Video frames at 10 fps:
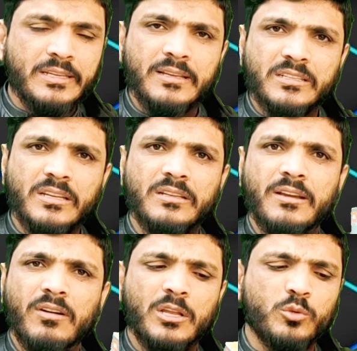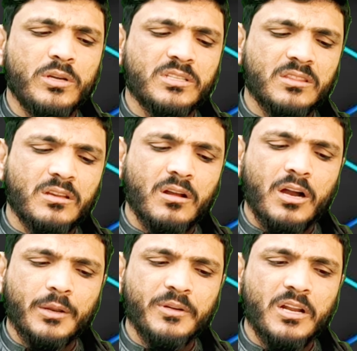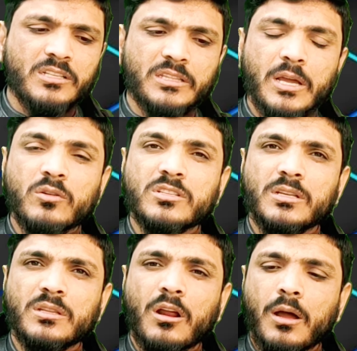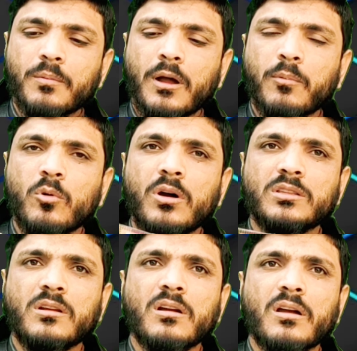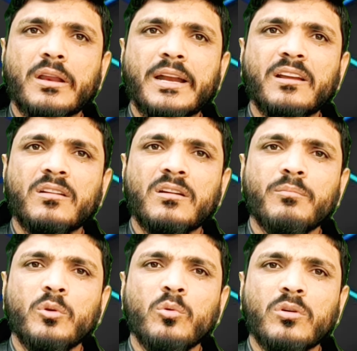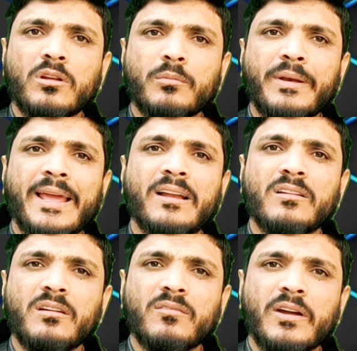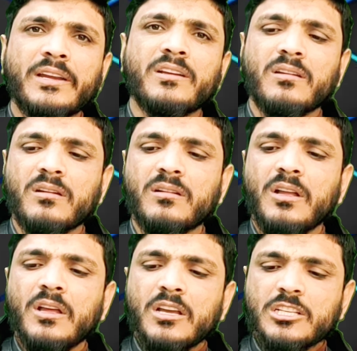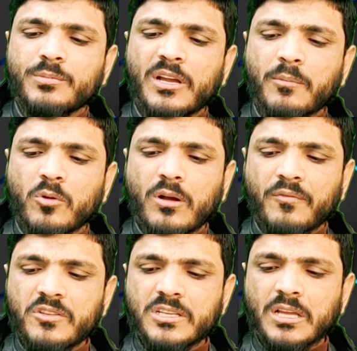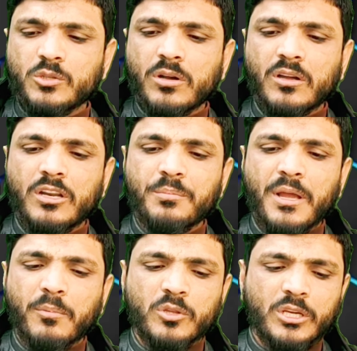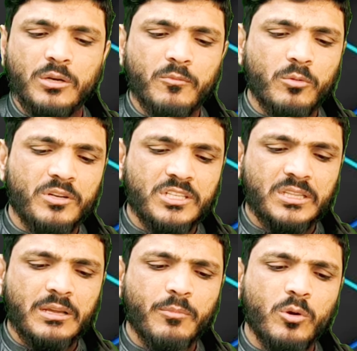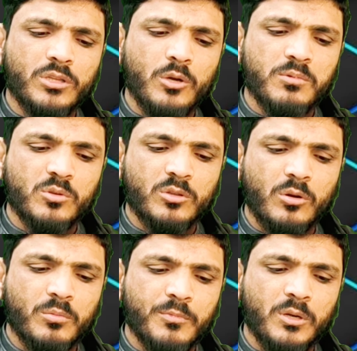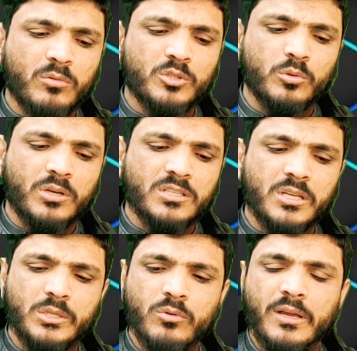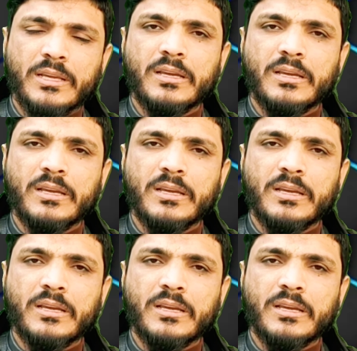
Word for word: ये इसके ये वाला जो है इसके अंदर कार्ड भी डाल जाता है और इसके अंदर हाँ, आपको हर तरह का रेड कलर ब्लू कलर ब्लैक कलर वाइट कलर इसमें आपको काफ़ी ज़्यादा जो है कलर भी आपको देखने को मिल जाते हैं बहुत ही खूबसूरत और बिल्कुल छोटा सा जो है